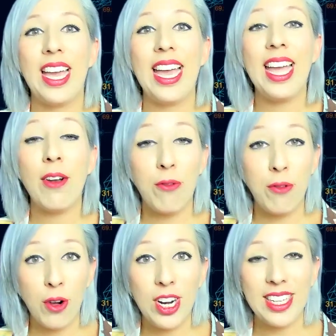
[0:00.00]
En
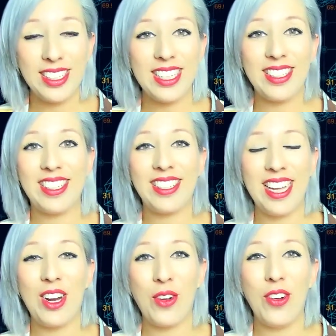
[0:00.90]
Forex desde
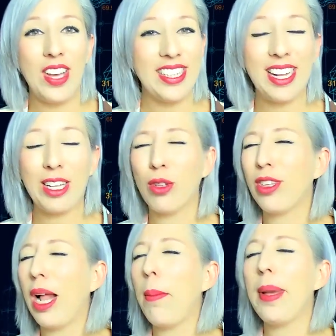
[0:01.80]
cero está
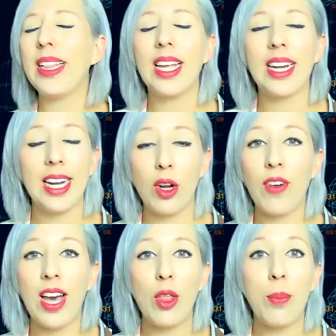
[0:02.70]
totalmente
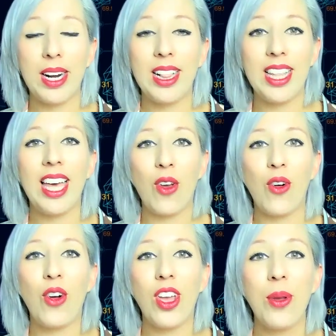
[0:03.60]
renovado para el día de
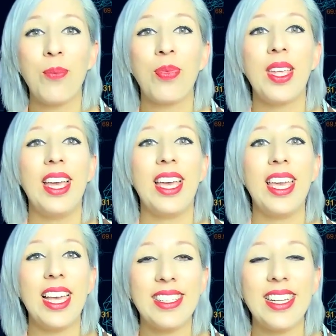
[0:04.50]
hoy
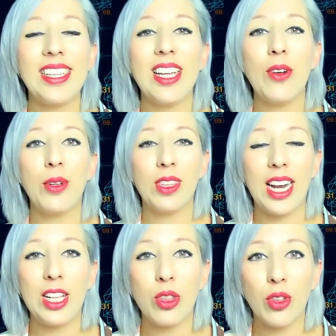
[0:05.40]
y estás
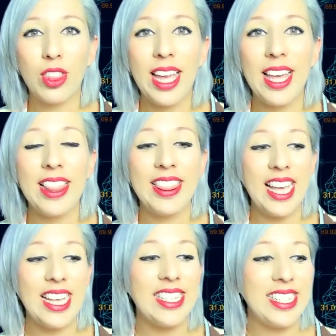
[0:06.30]
encontrándote
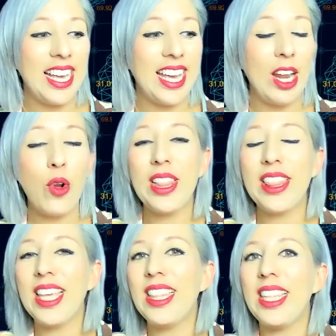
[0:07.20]
desde que no
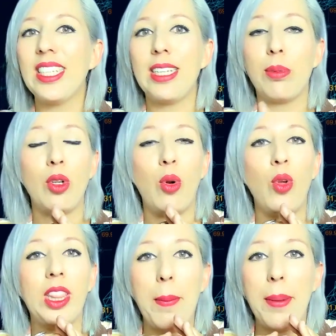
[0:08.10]
entiendes
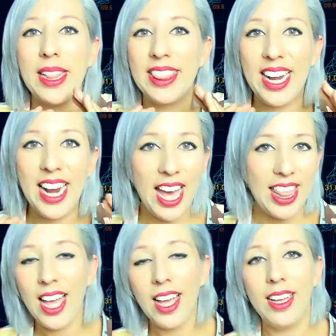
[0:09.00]
absolutamente
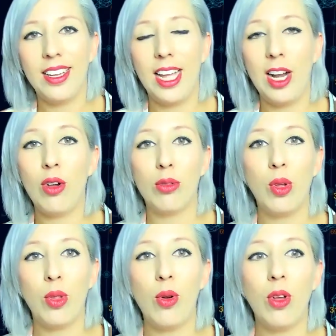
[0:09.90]
nada en los
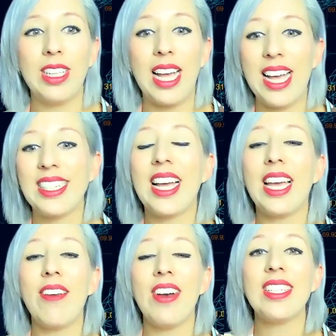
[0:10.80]
módulos hasta
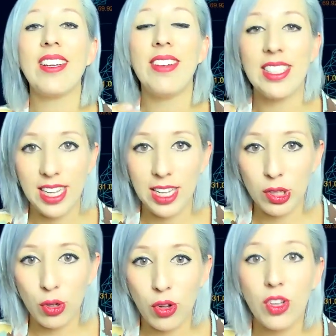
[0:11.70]
que vas
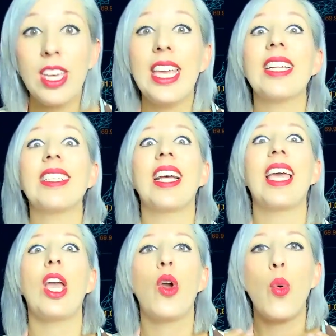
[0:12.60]
avanzando y hasta
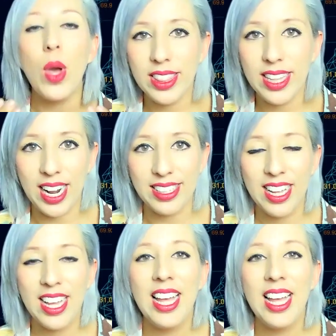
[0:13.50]
que encuentras